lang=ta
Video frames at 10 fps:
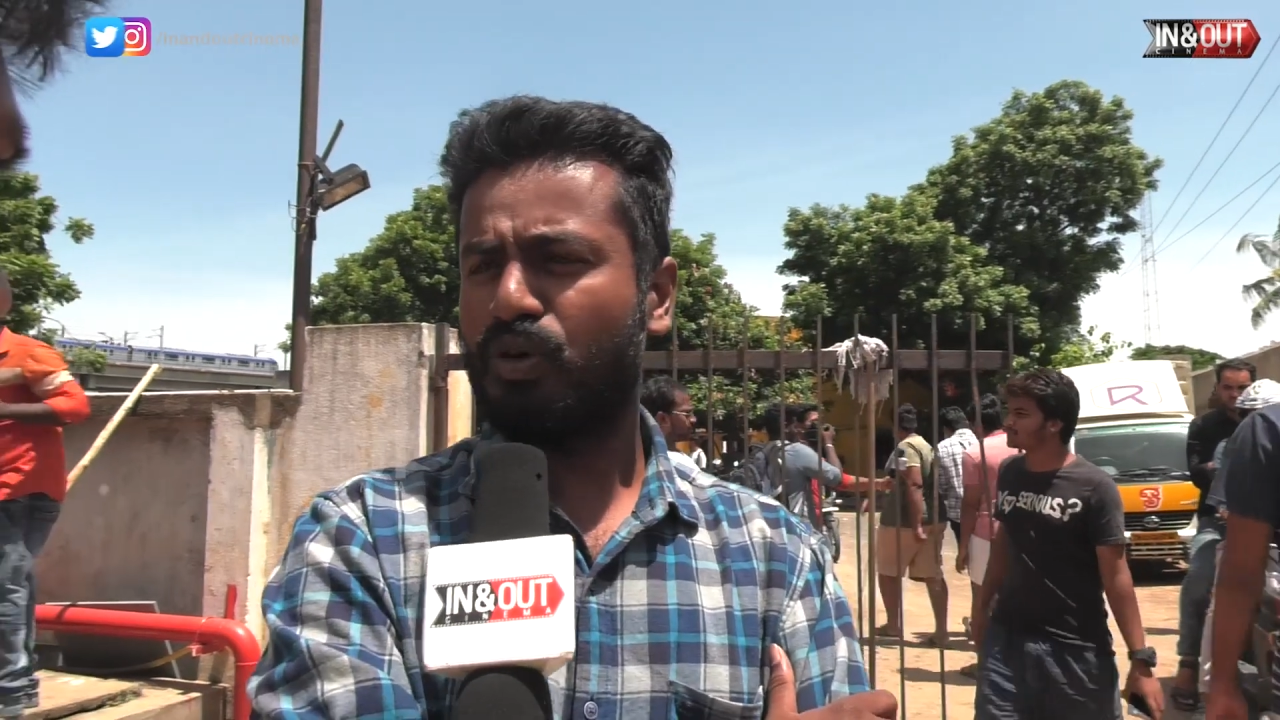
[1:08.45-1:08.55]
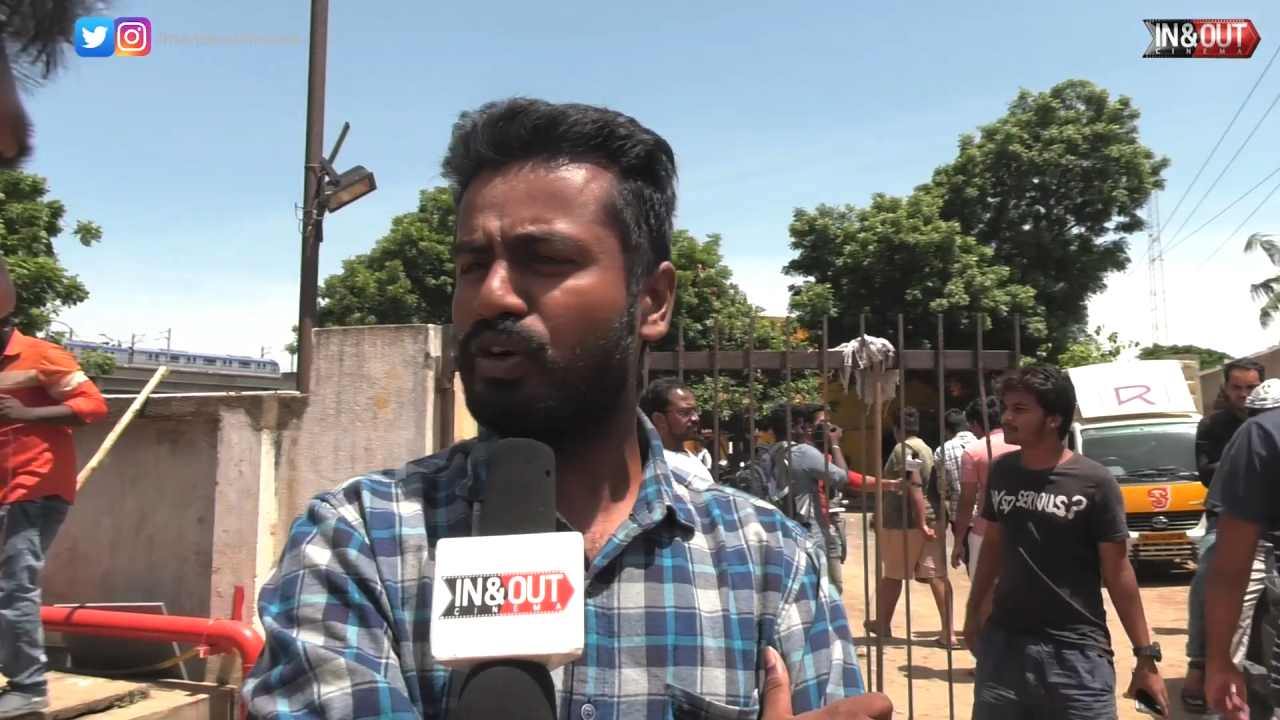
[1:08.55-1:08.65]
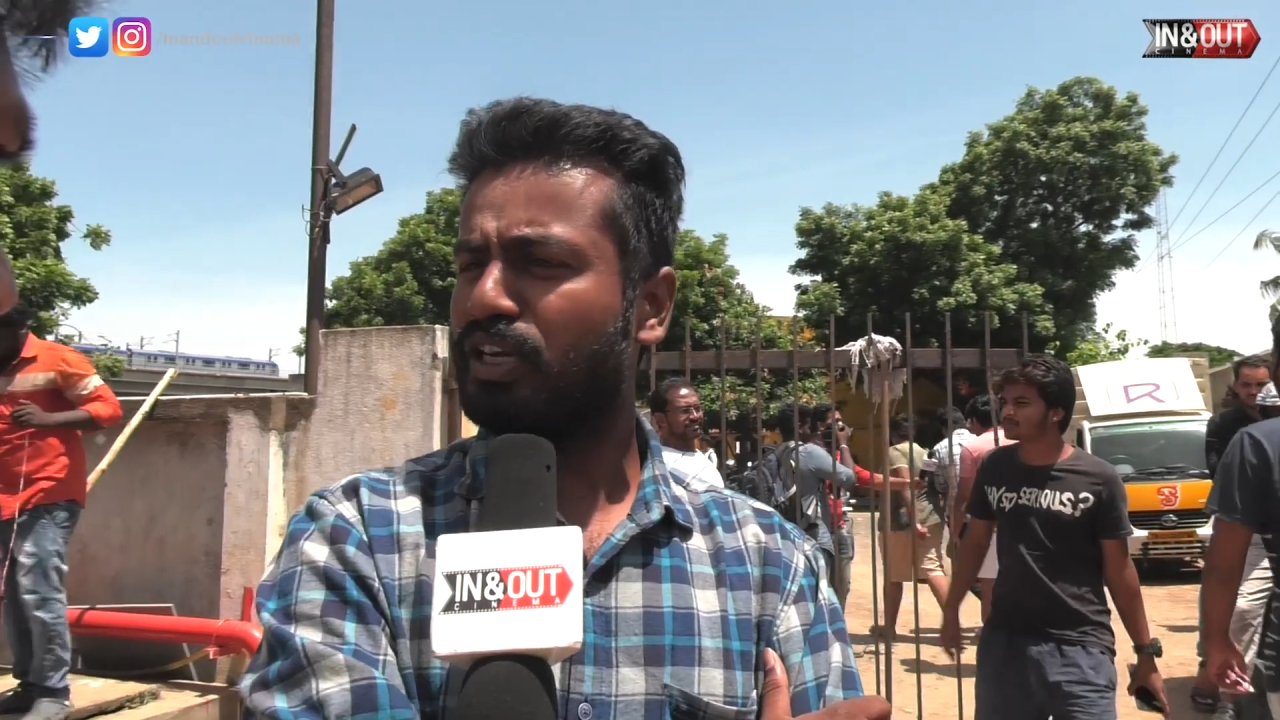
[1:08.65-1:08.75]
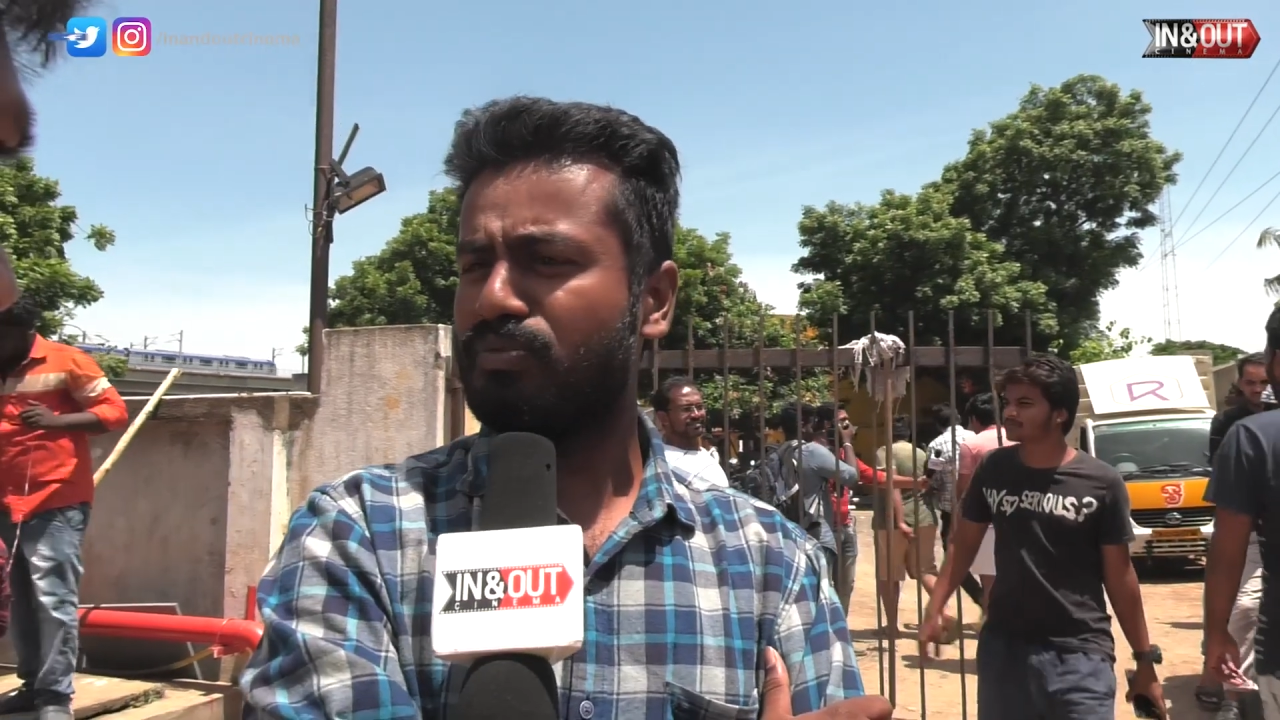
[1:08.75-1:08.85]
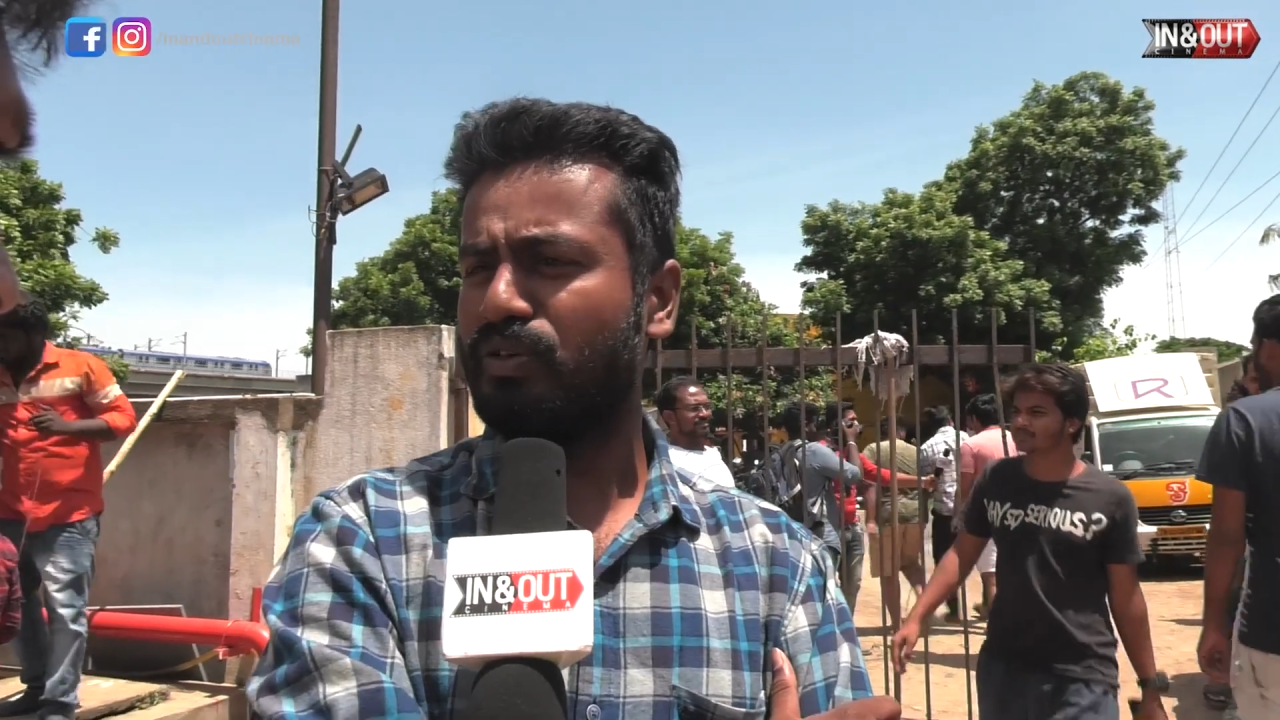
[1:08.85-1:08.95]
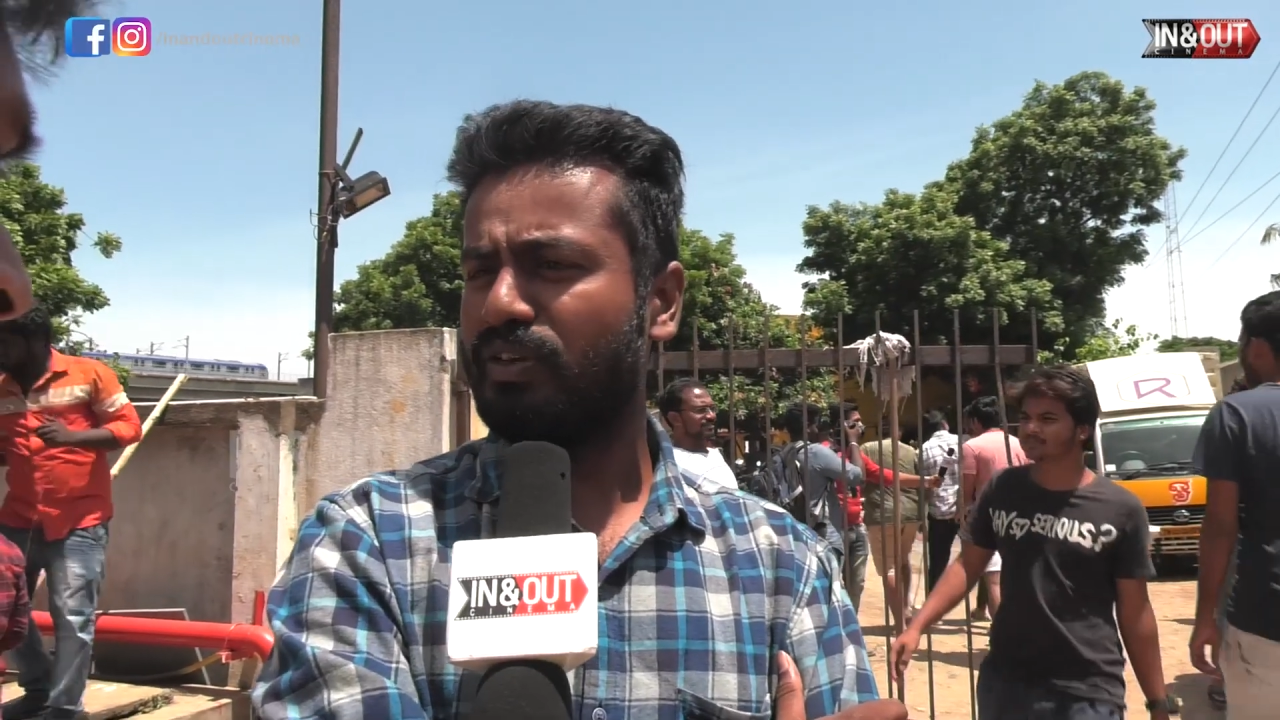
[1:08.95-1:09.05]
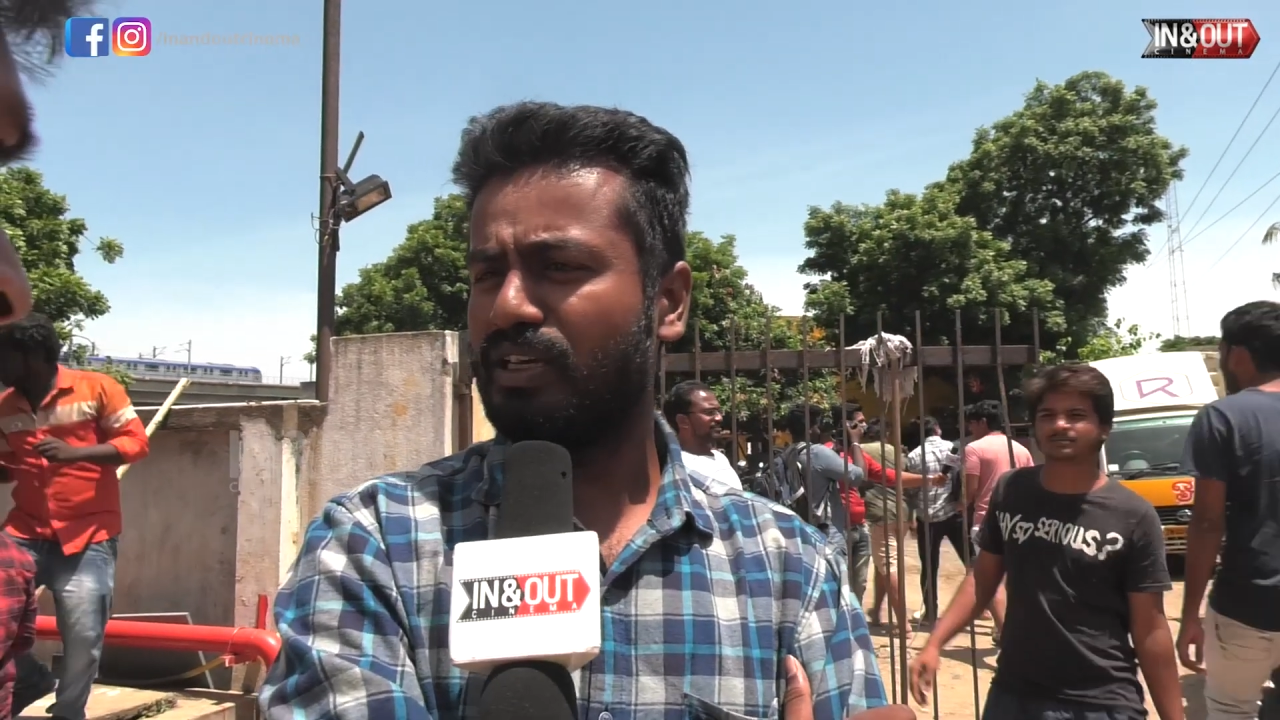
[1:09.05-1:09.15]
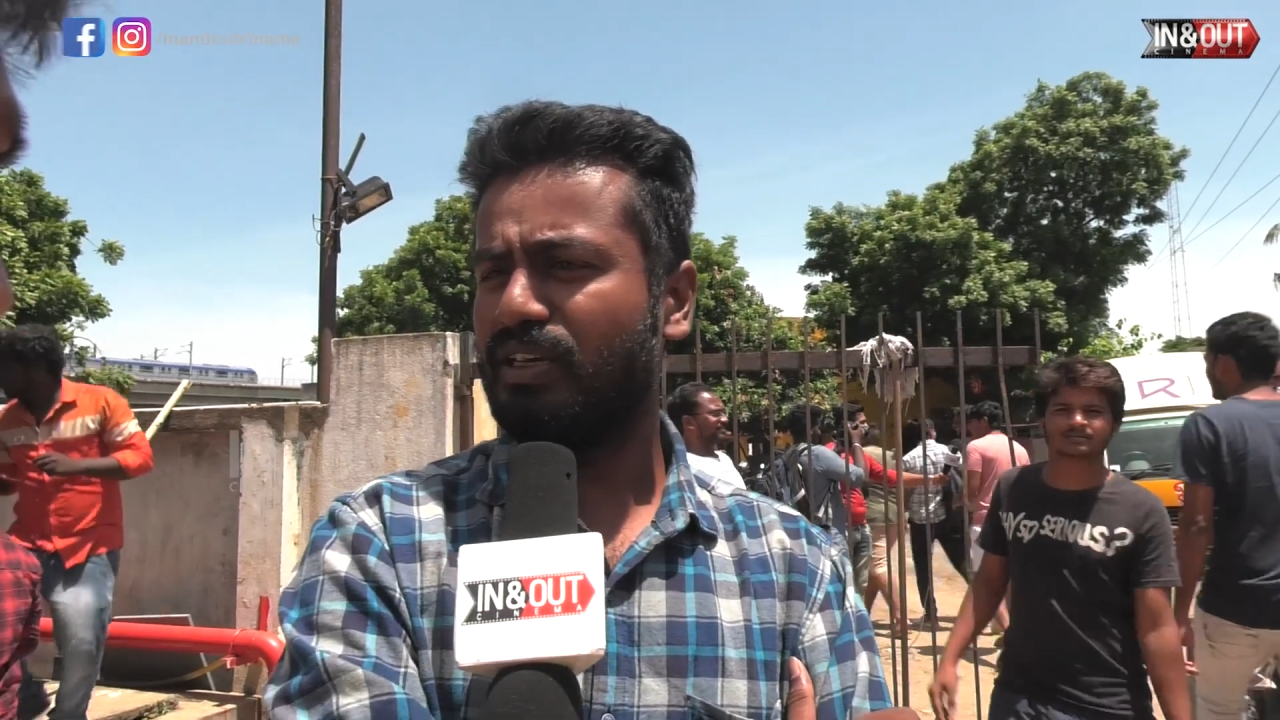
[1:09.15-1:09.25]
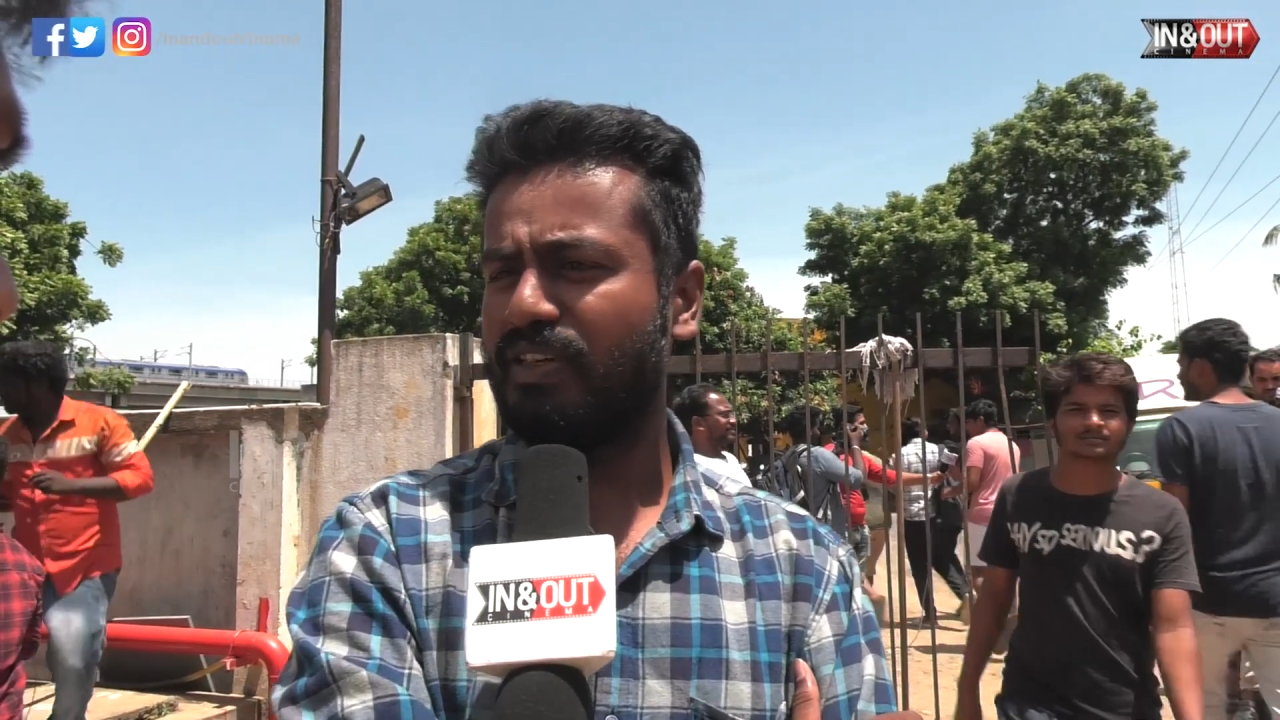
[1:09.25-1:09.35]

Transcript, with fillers: போக்கிரி மூவி